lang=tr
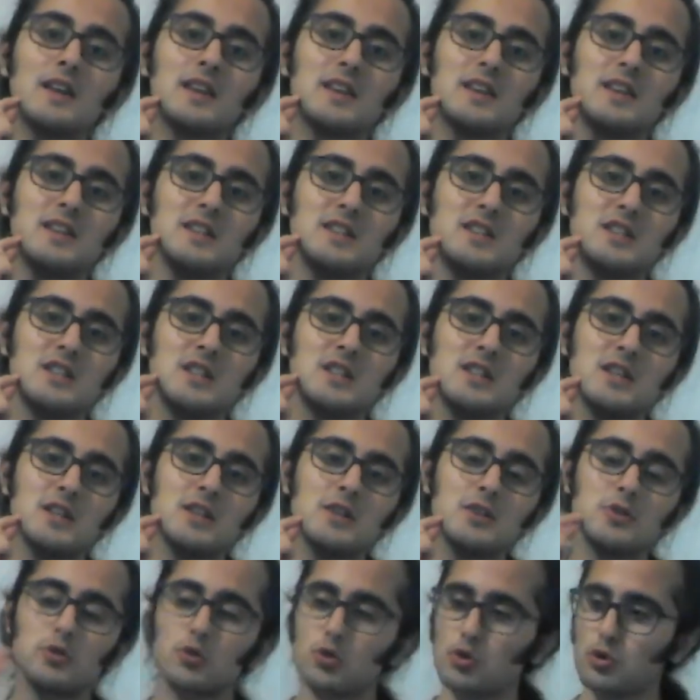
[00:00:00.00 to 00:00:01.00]

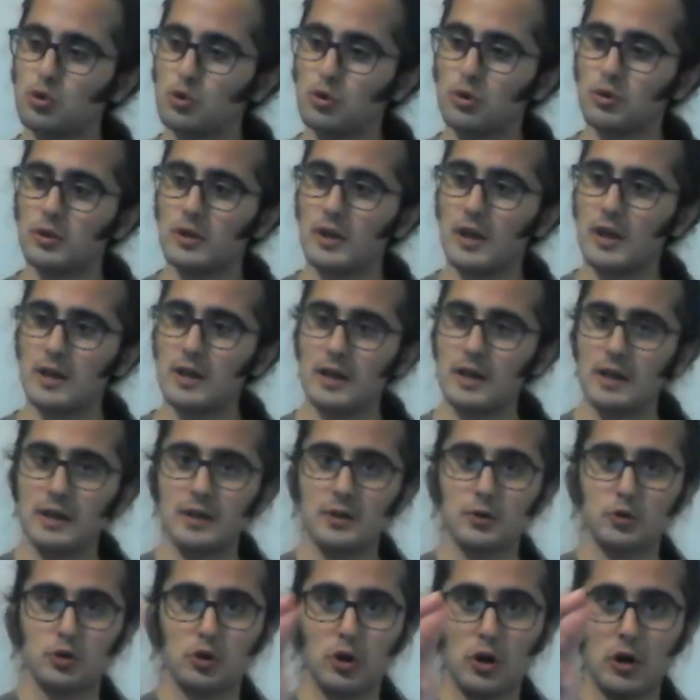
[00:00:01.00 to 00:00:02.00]
Kişi şurada
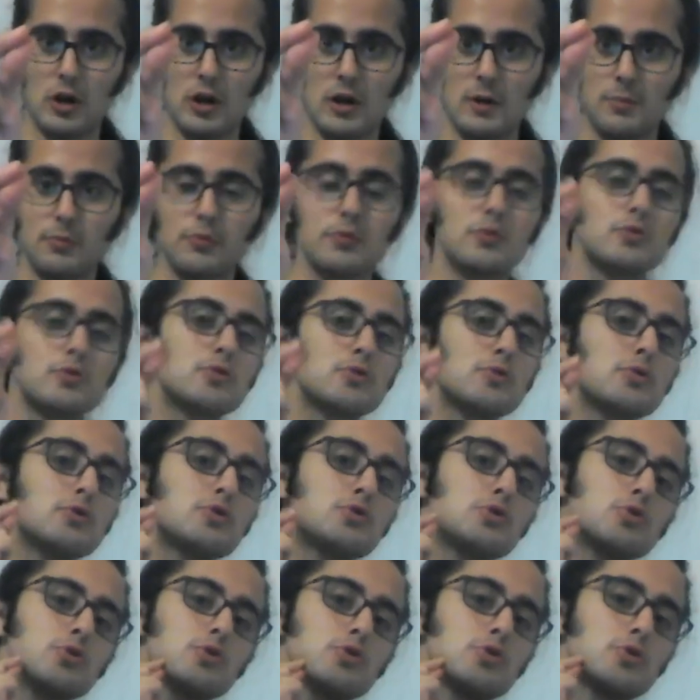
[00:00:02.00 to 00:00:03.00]
hani şöyle yapıyorsunuz
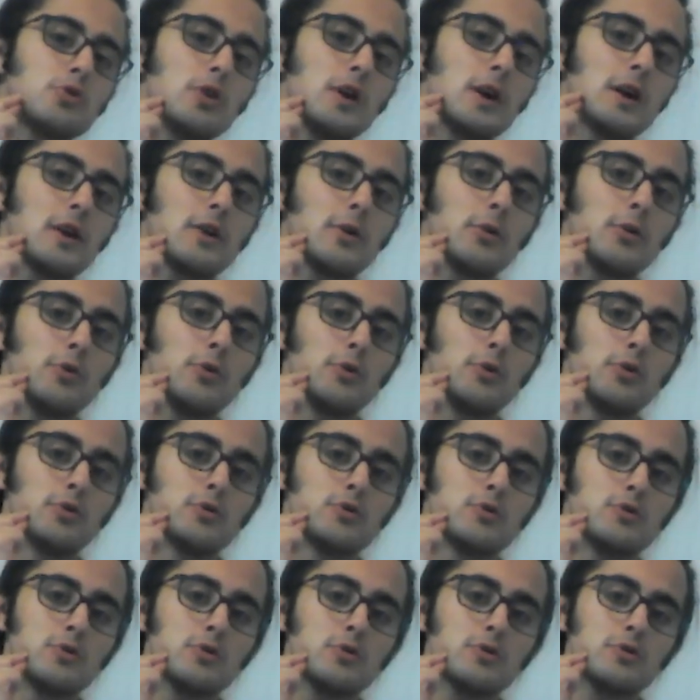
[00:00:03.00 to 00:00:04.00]
şunu şuraya
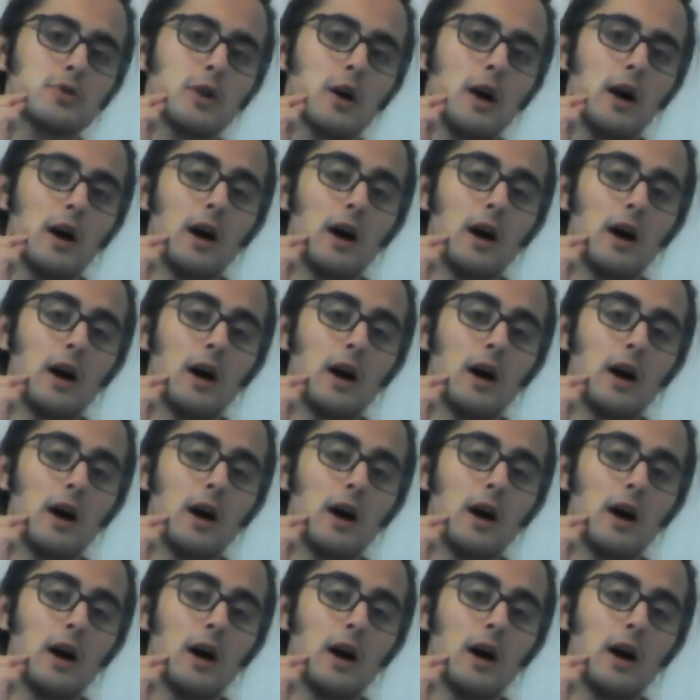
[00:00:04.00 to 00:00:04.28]
koyuyorsunuz.